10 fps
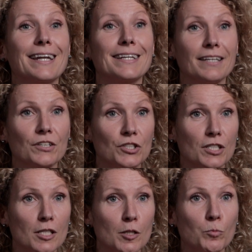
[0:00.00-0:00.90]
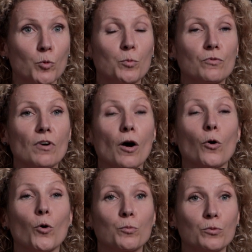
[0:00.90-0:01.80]
L'énergie, pour
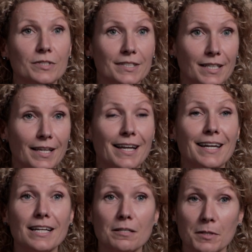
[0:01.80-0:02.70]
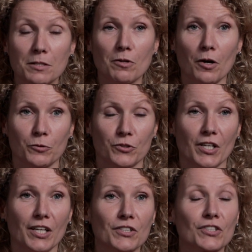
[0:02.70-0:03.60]
pouvoir repousser les limites de la
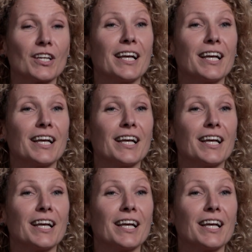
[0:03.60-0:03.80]
recherche.